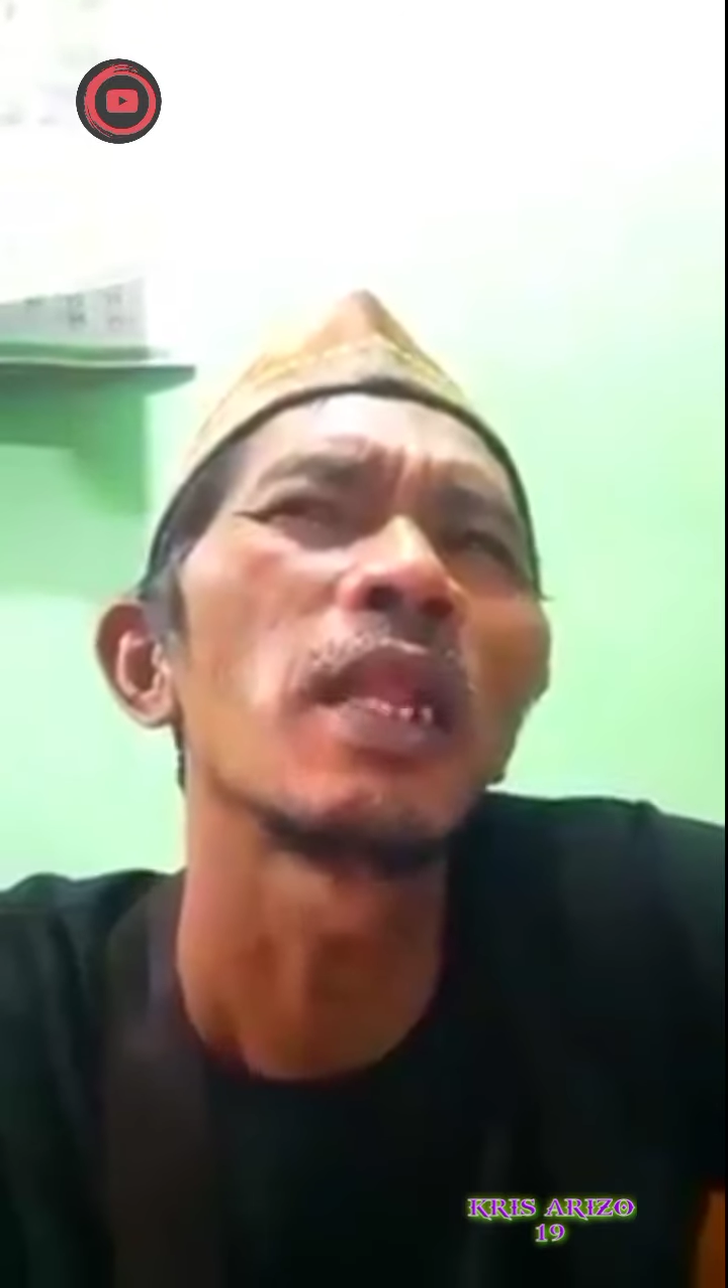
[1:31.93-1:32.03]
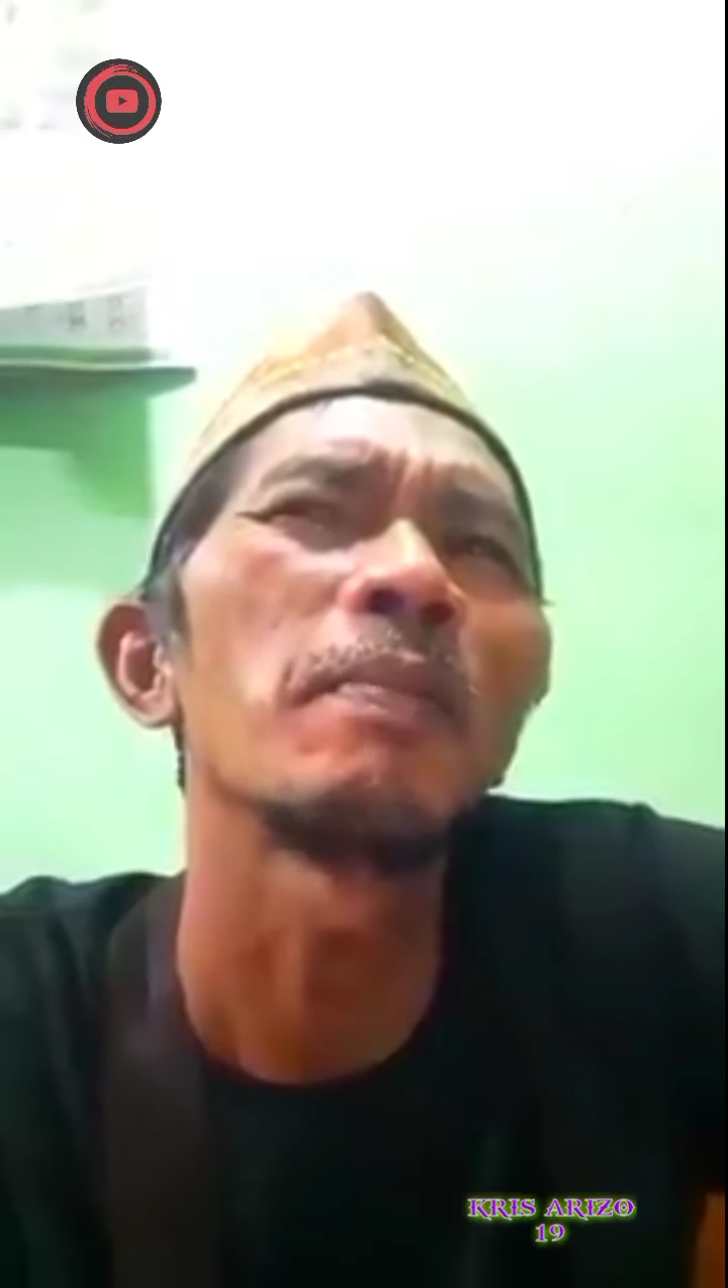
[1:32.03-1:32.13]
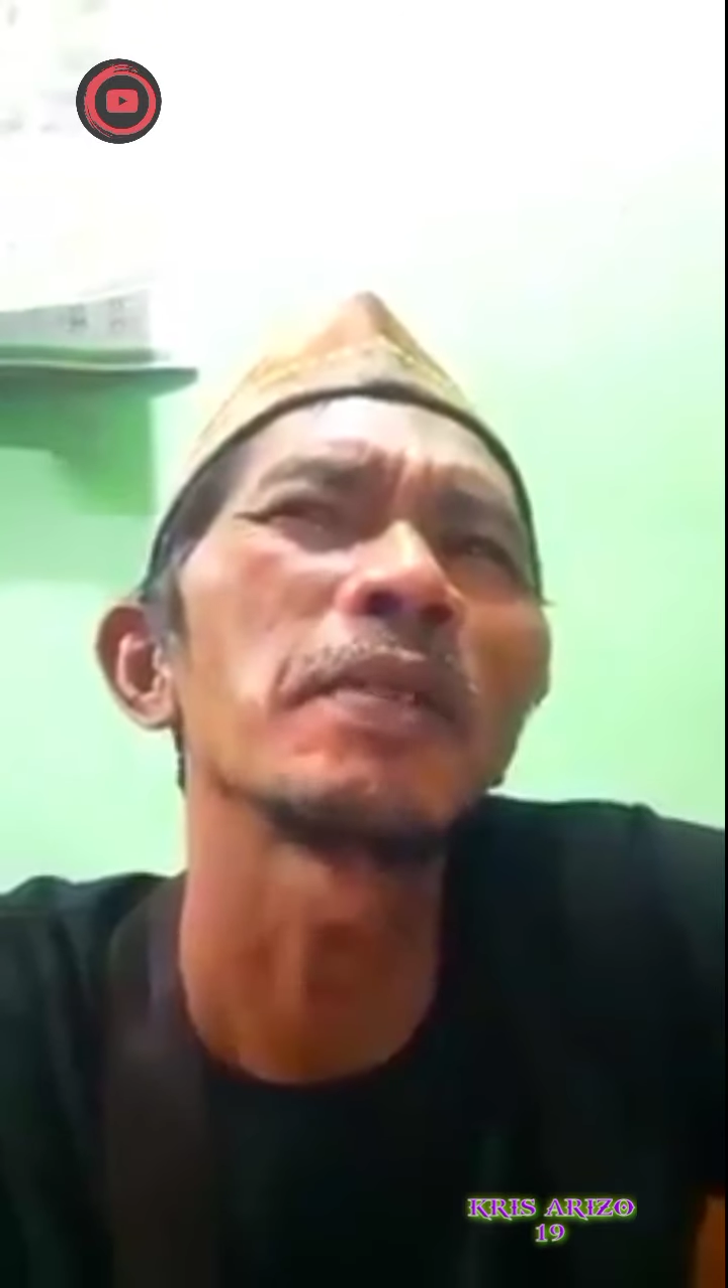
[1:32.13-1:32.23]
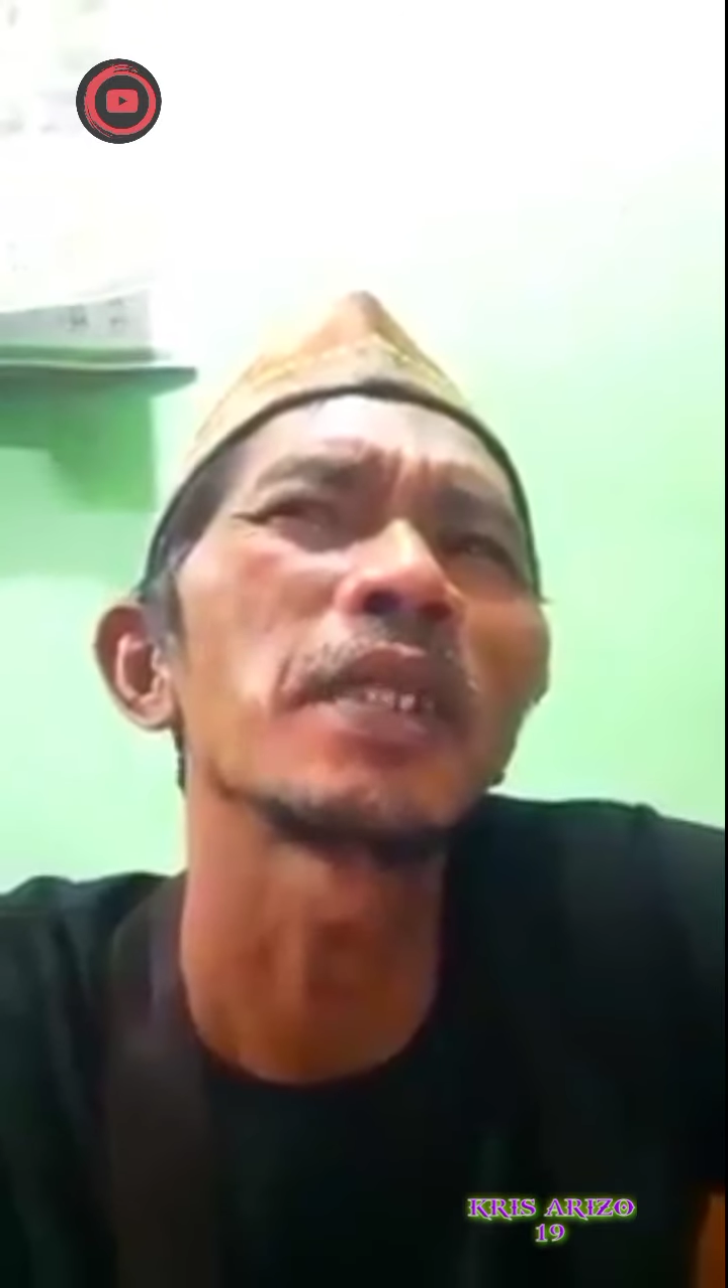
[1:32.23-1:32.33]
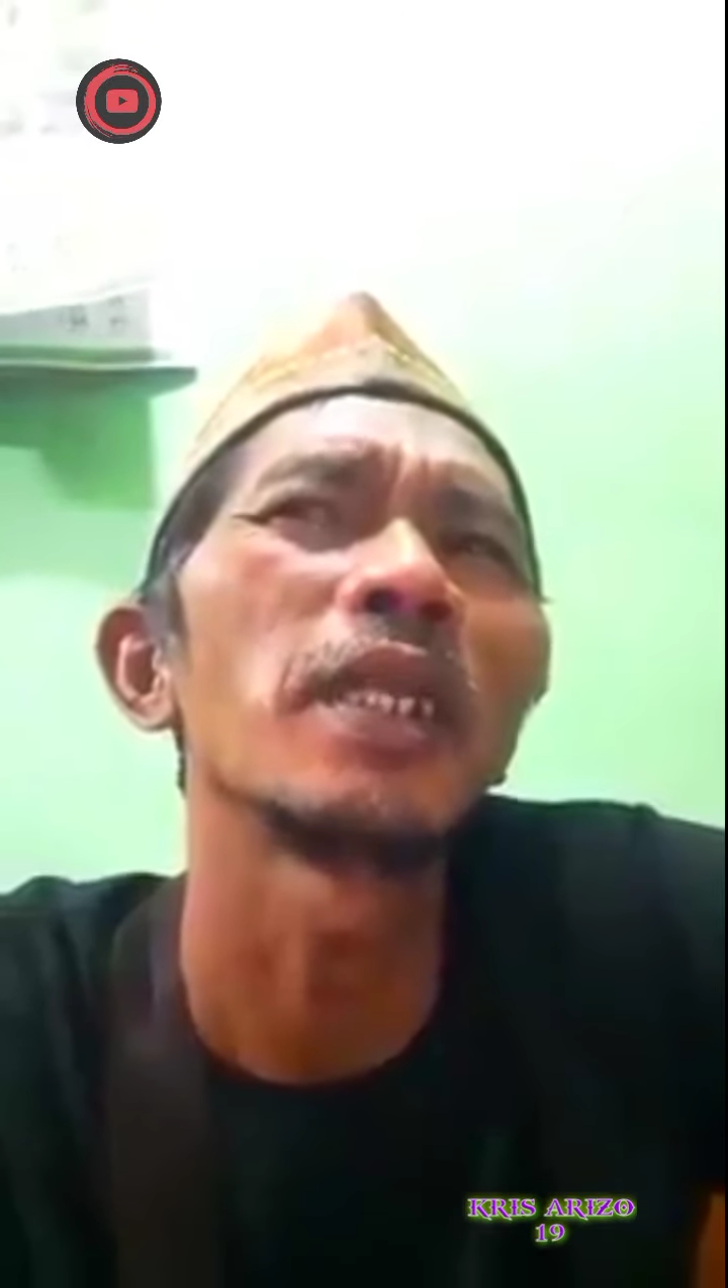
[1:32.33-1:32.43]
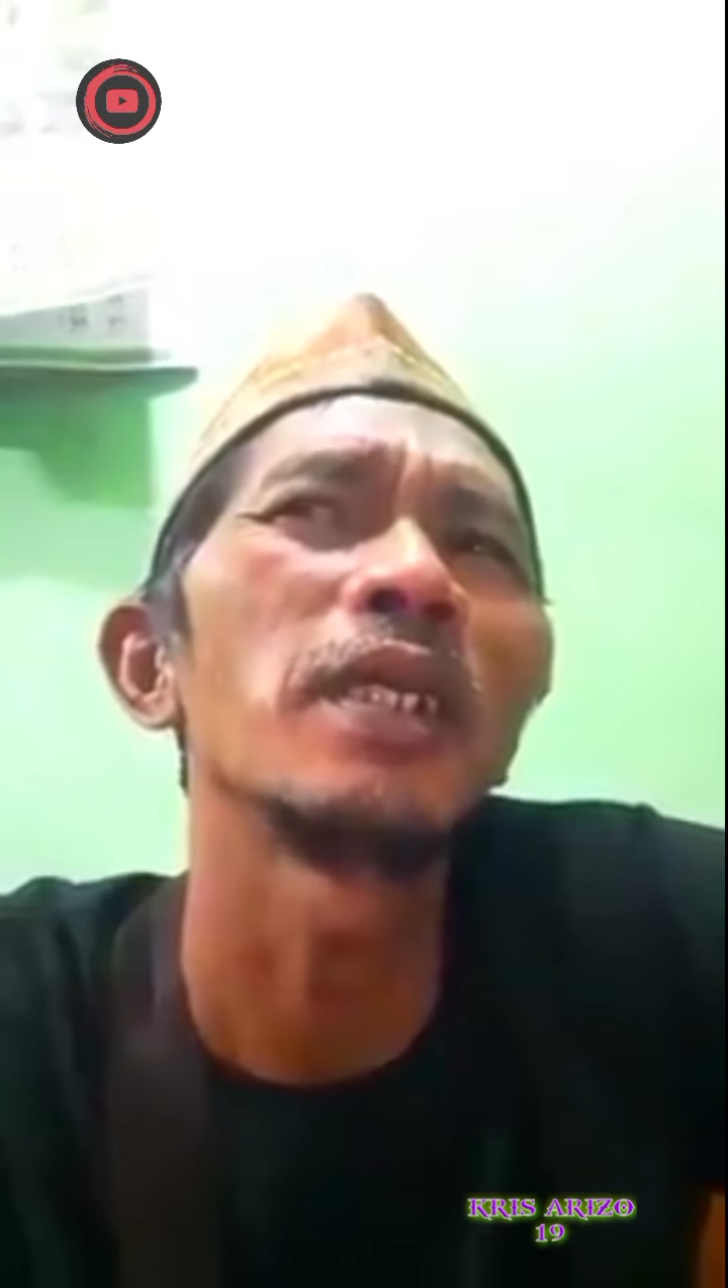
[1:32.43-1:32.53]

selama saya